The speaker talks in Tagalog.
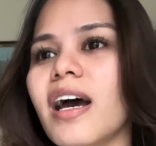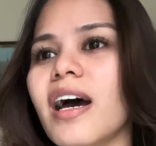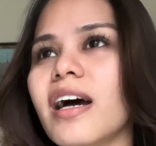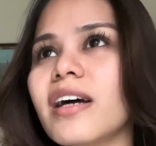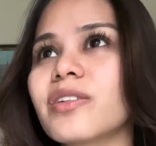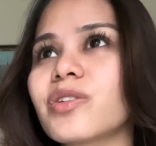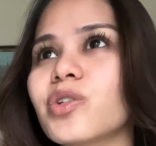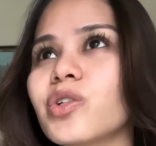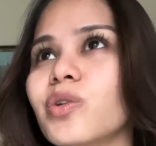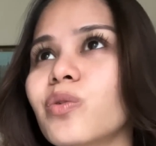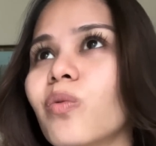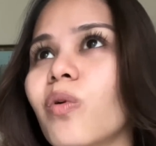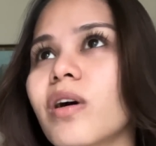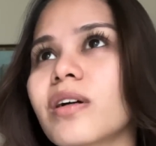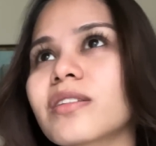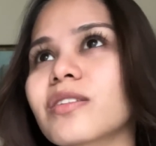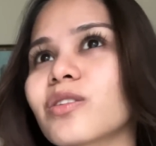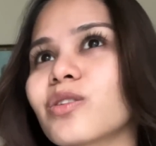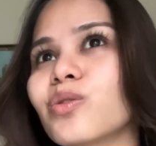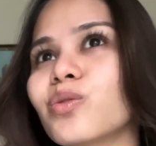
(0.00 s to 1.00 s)
And she
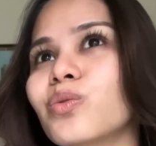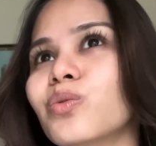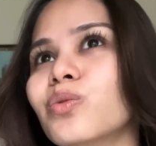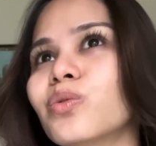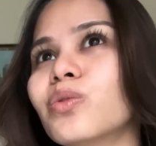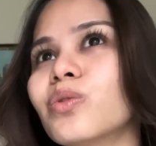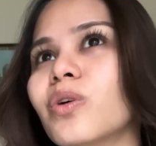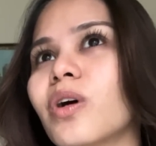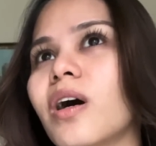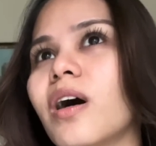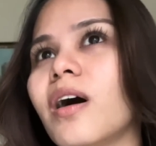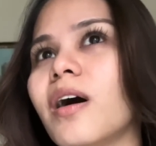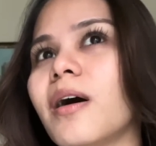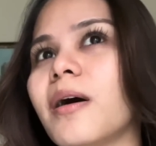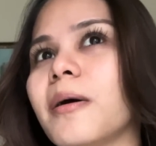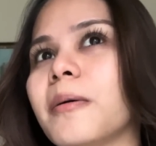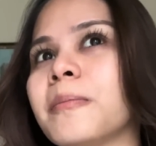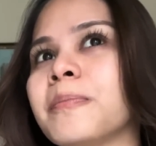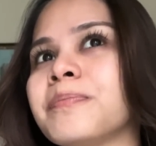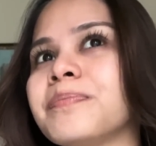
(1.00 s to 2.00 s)
want to,
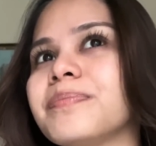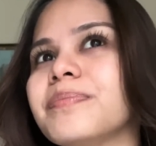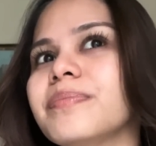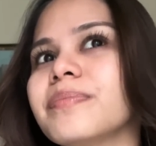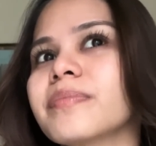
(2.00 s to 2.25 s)
um,